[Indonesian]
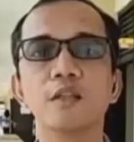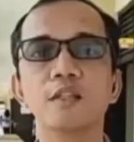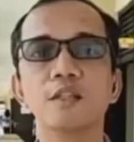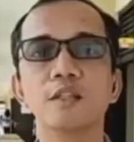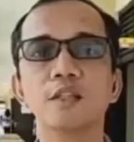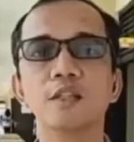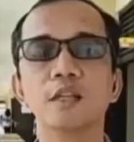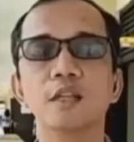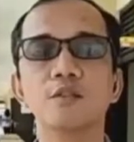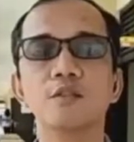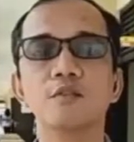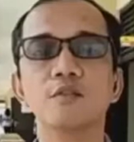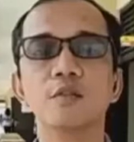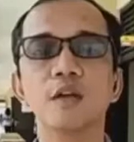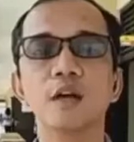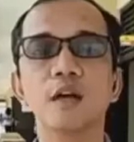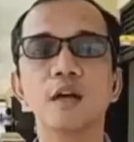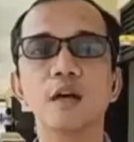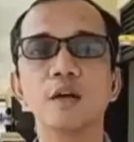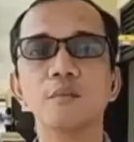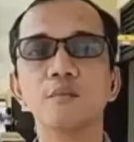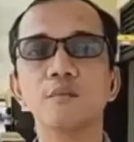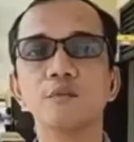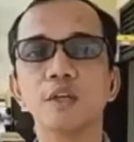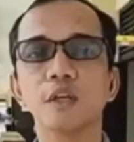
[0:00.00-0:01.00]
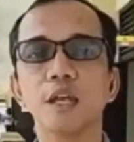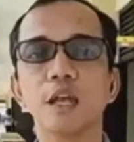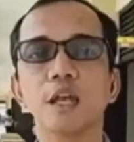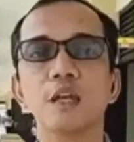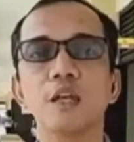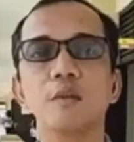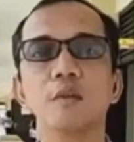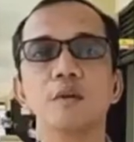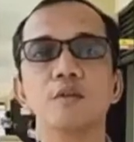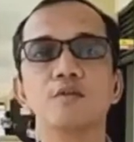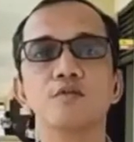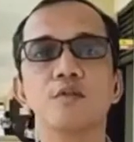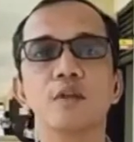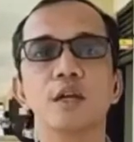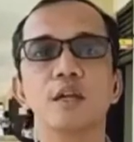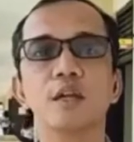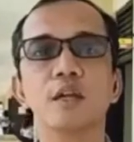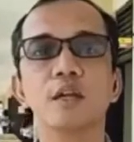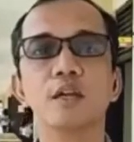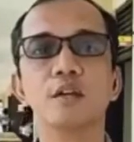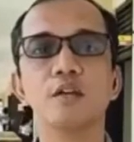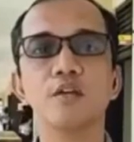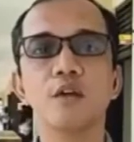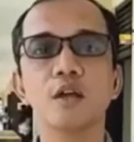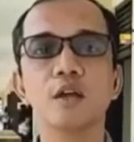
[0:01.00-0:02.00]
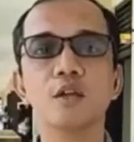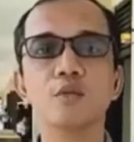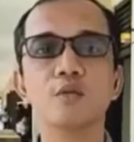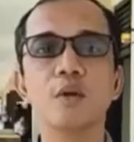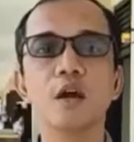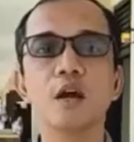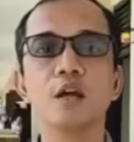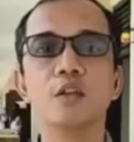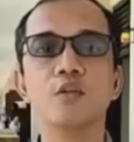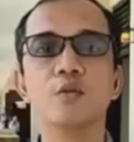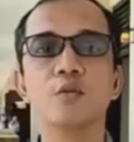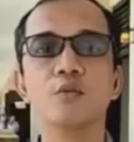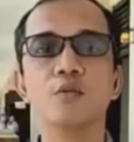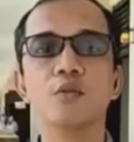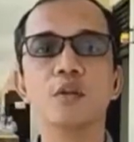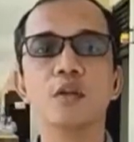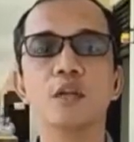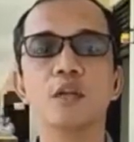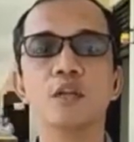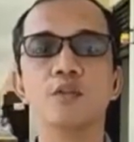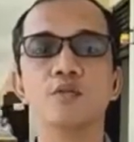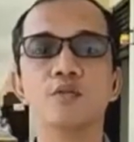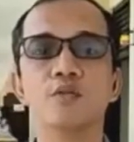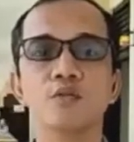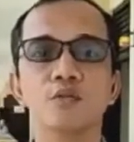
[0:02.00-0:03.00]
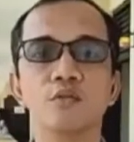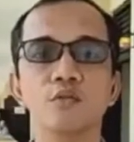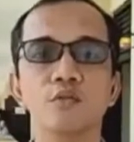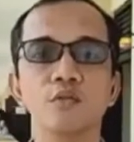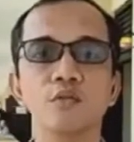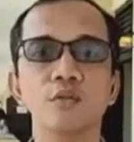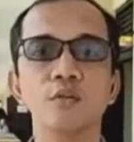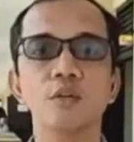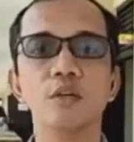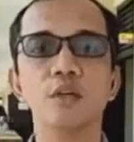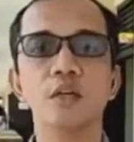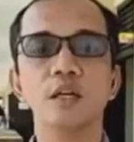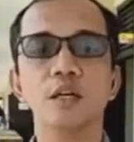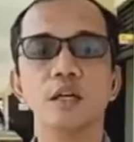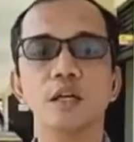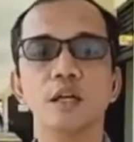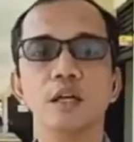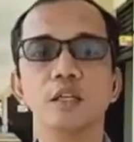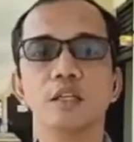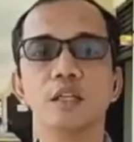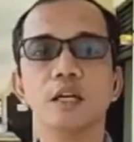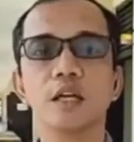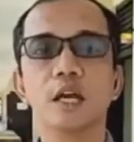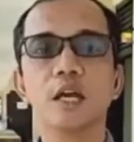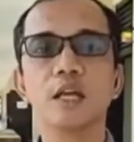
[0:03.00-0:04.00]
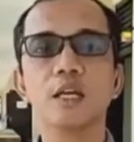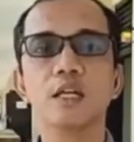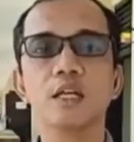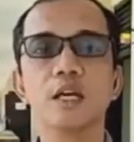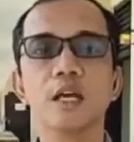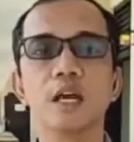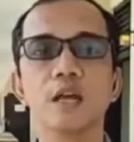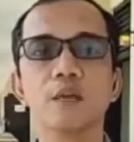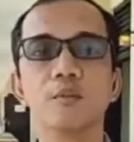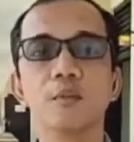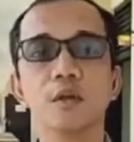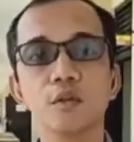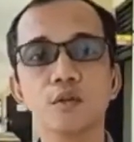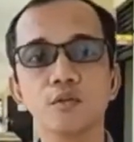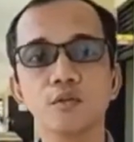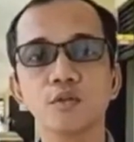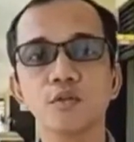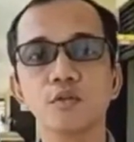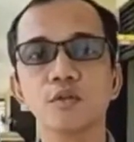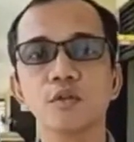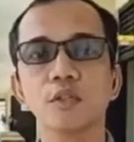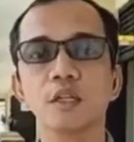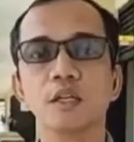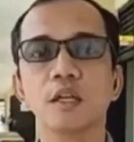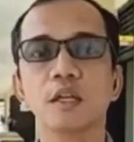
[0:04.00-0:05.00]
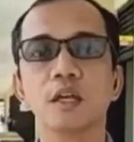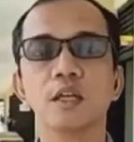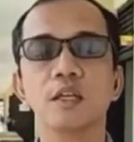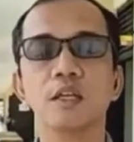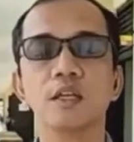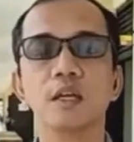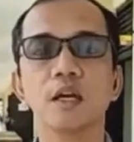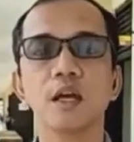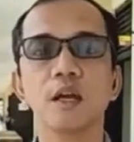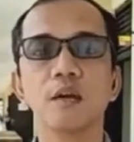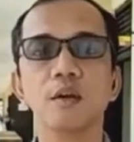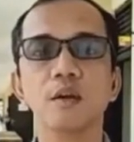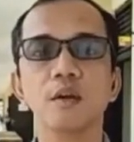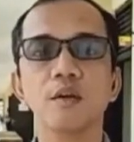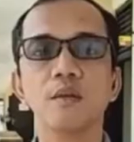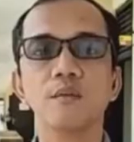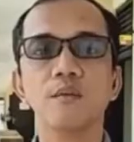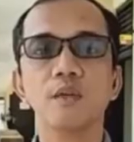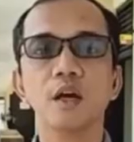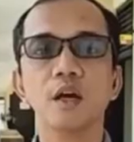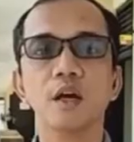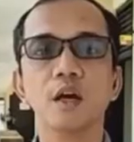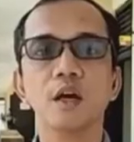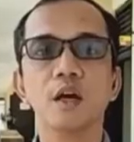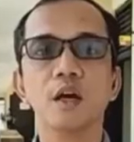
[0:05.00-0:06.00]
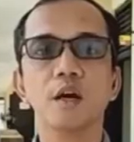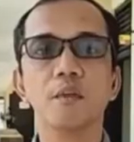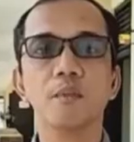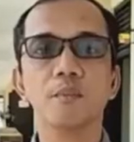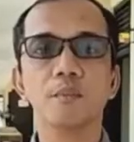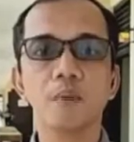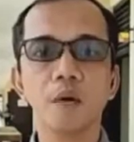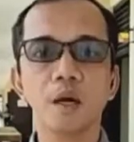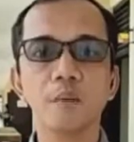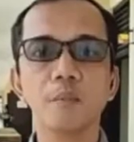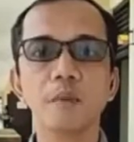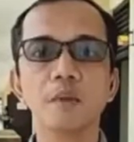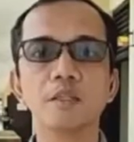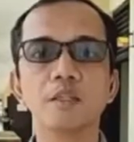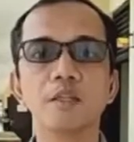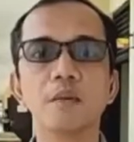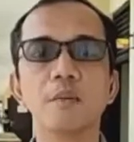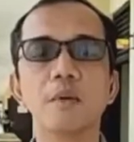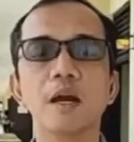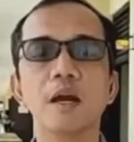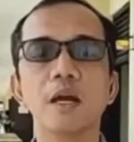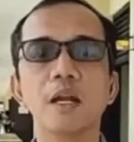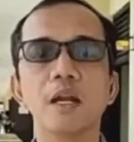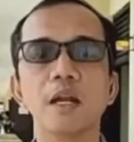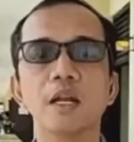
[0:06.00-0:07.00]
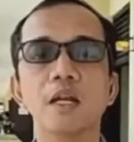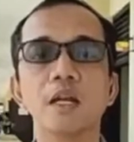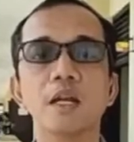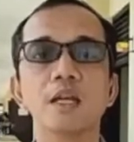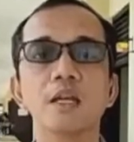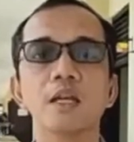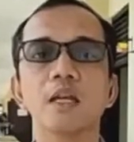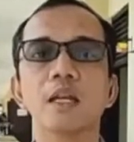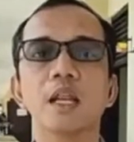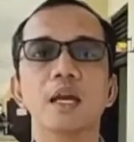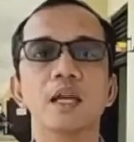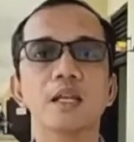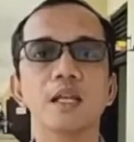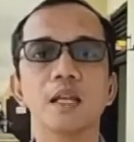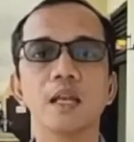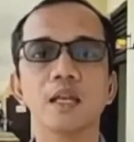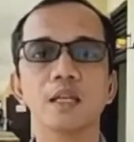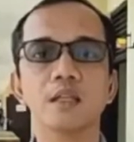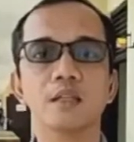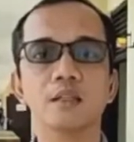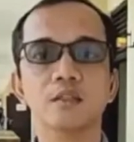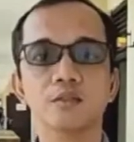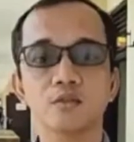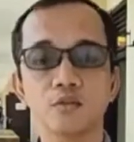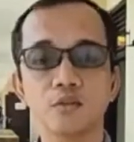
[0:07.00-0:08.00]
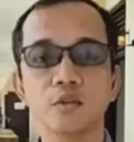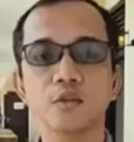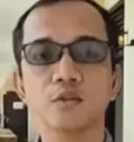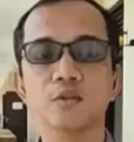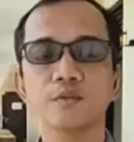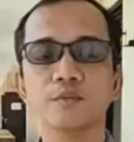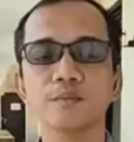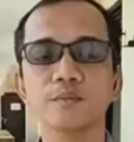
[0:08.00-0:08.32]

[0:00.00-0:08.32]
evaluasi dan juga mungkin ada masukan dari orang tua ataupun dari guru uh, terkait dengan menu, terkait dengan uh, pengemasan makanan dan lain-lain.